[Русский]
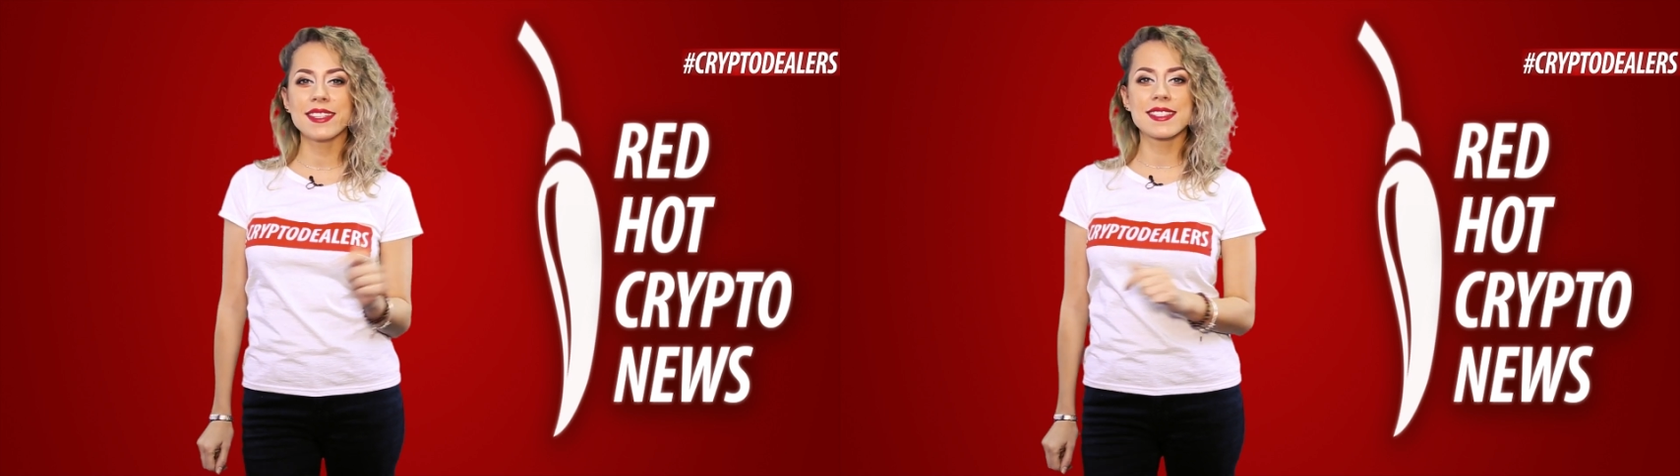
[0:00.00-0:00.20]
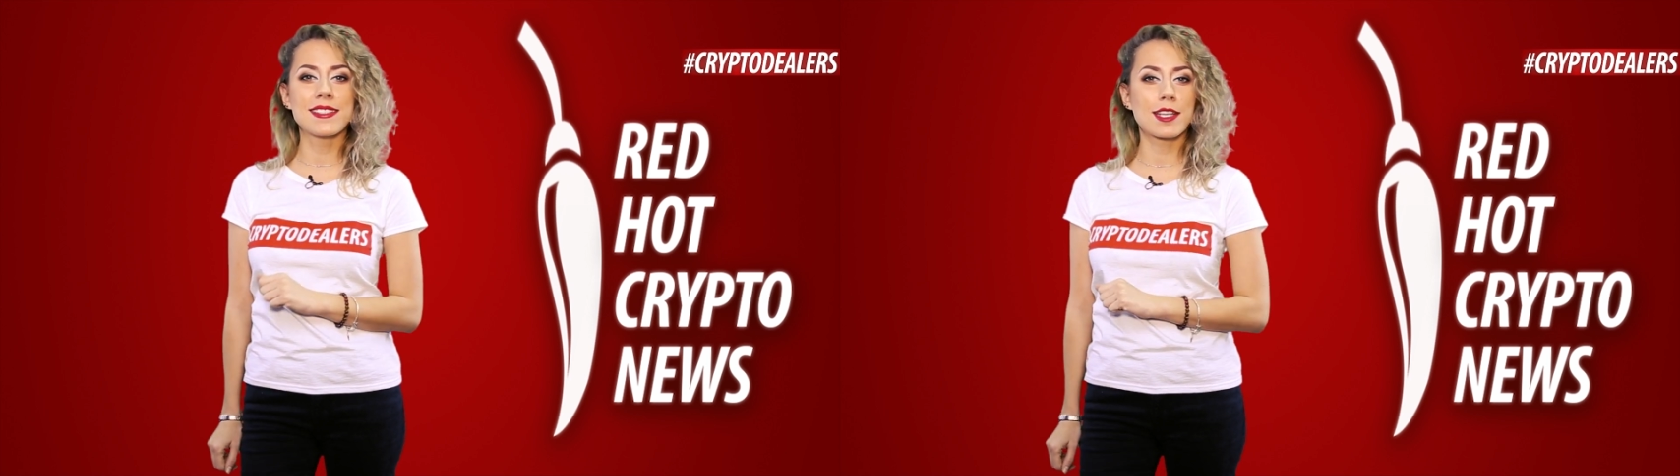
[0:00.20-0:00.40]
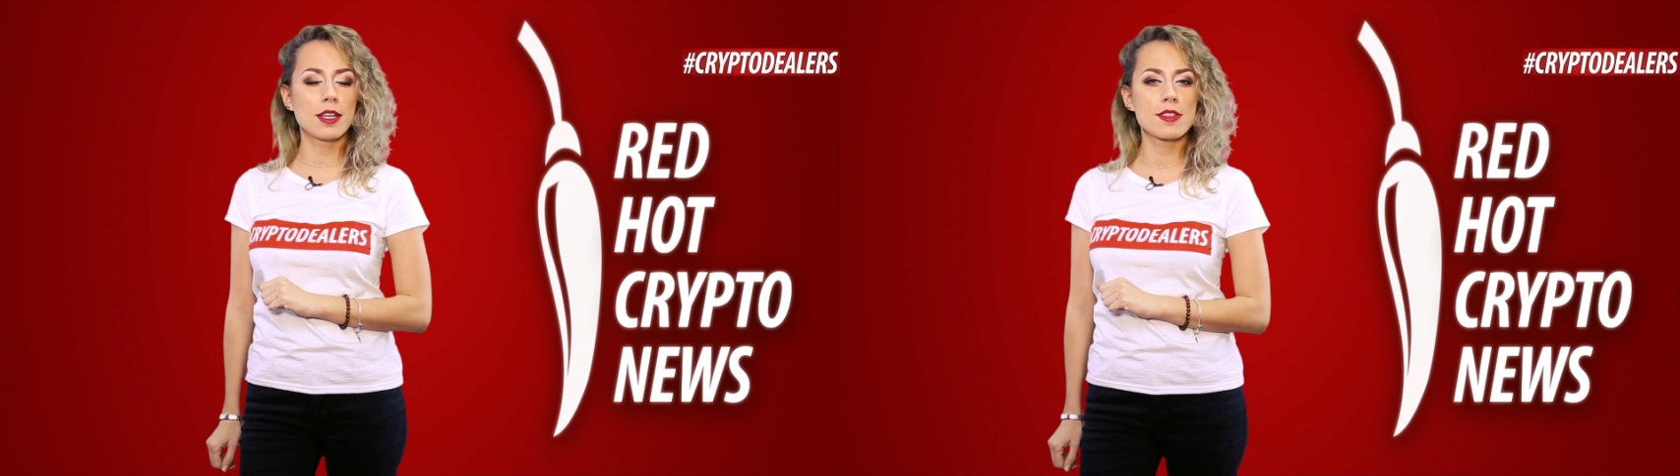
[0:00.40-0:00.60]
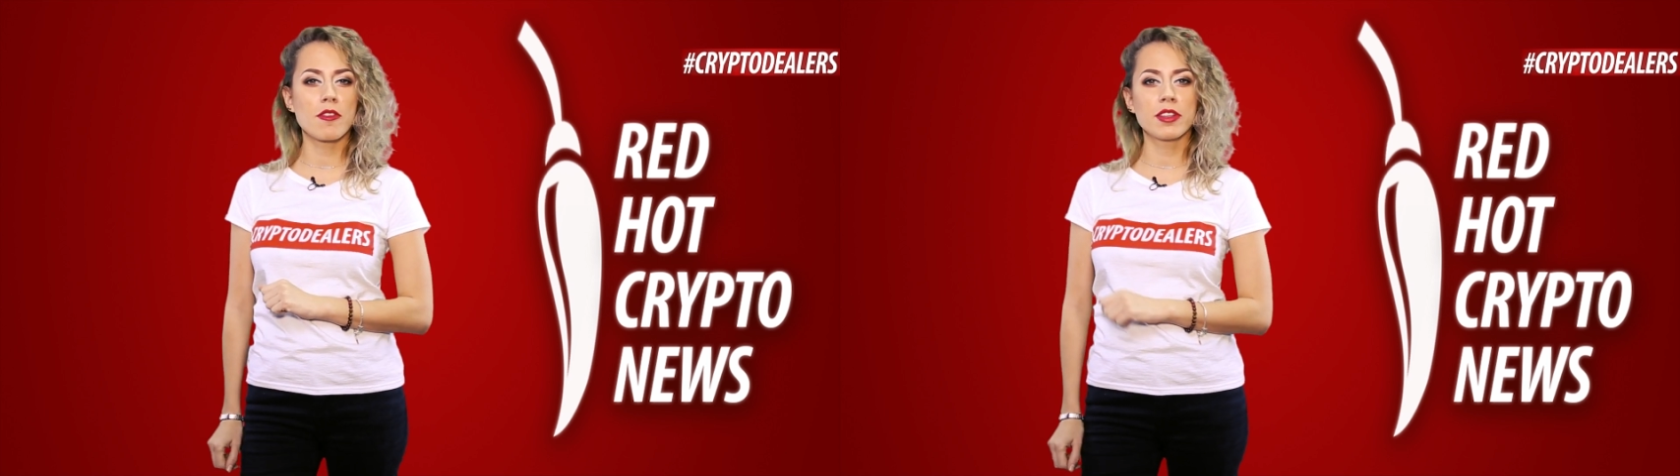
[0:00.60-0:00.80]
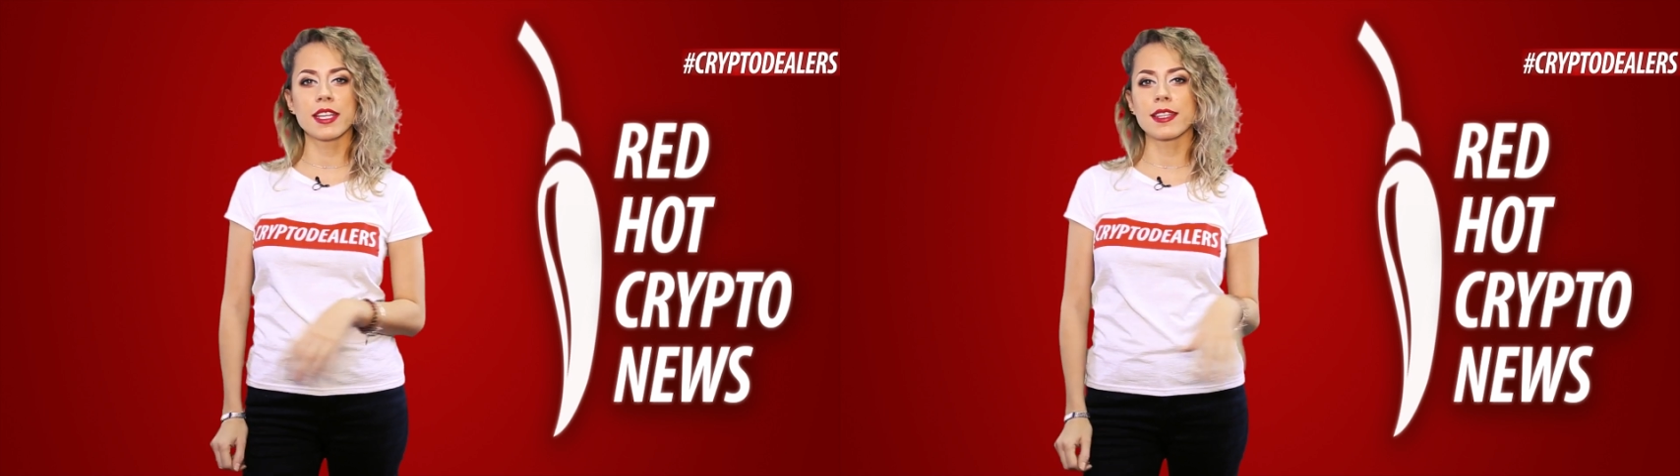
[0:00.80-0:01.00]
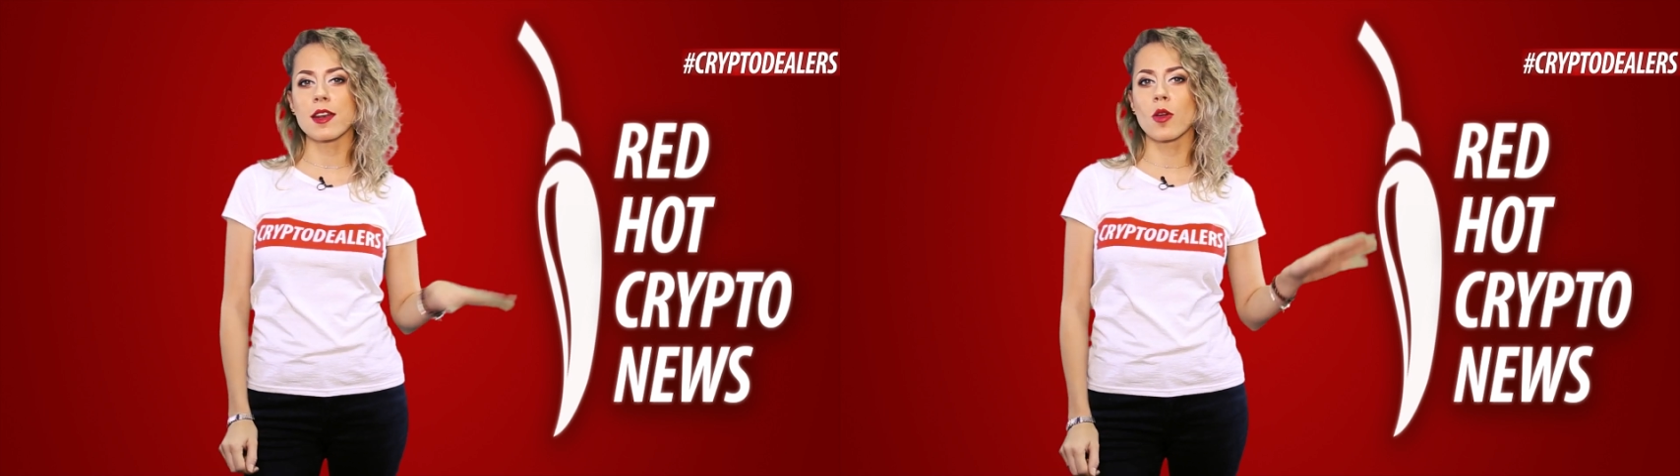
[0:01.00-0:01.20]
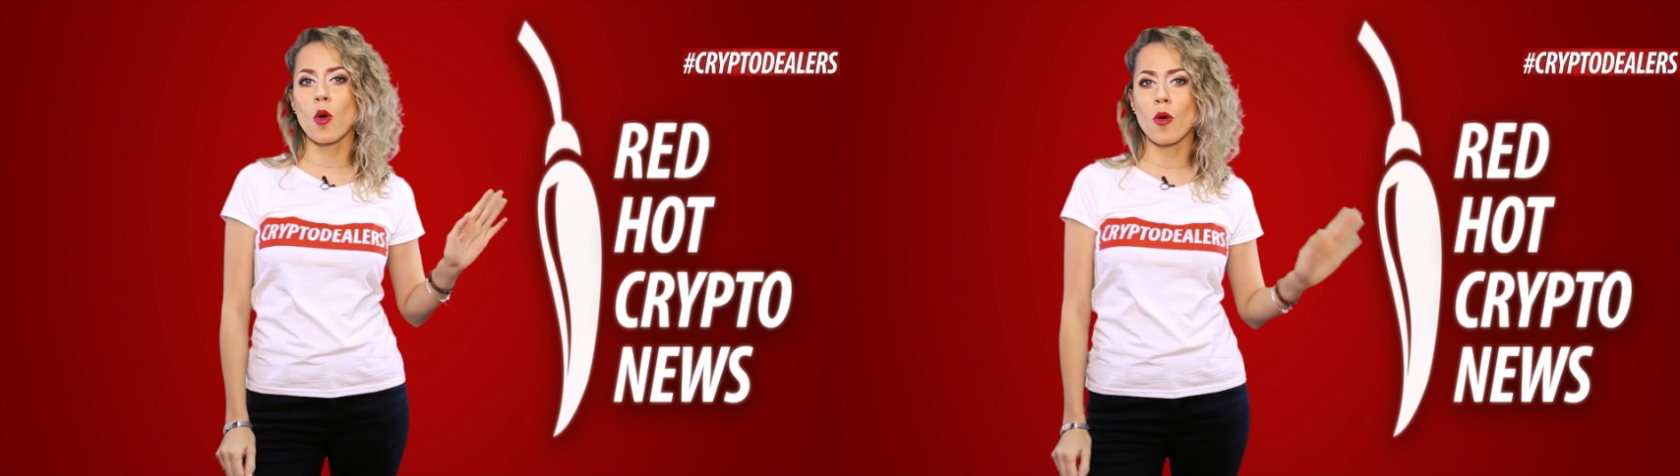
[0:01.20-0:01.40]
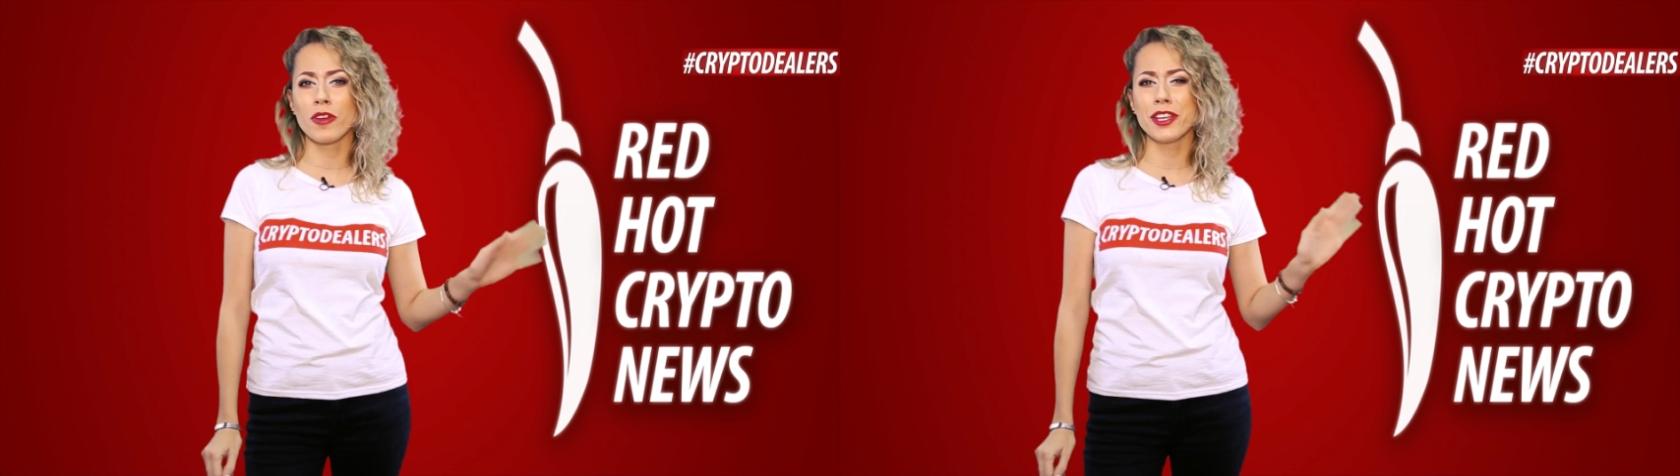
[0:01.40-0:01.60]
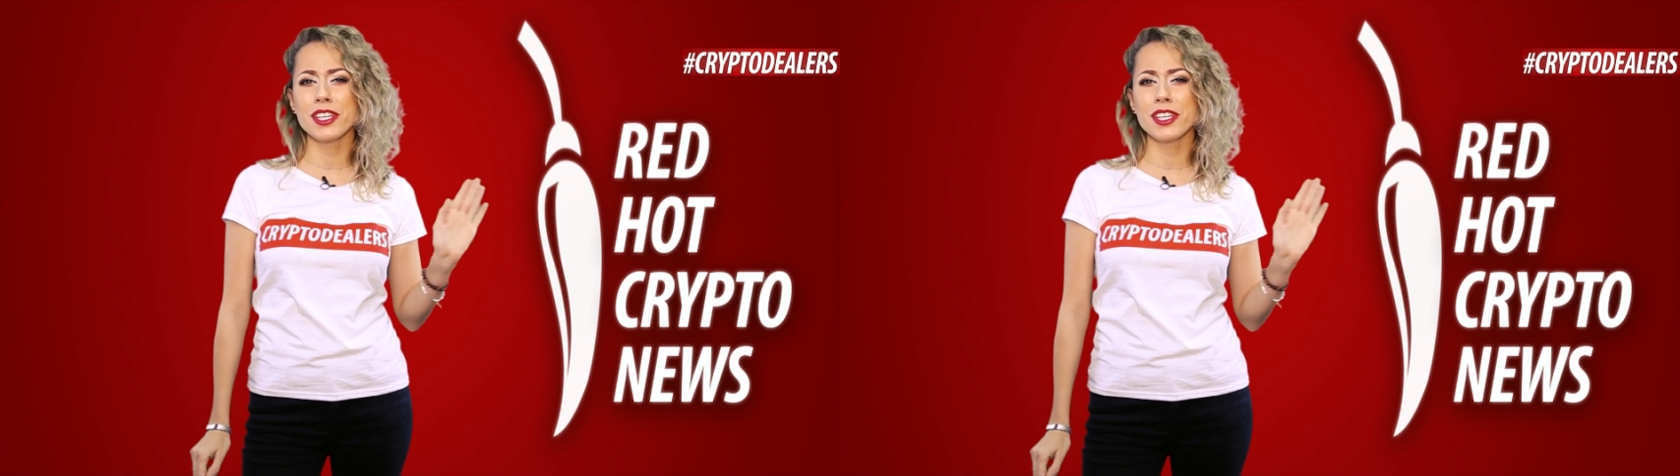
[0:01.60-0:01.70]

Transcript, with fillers: децентрализованной торговли,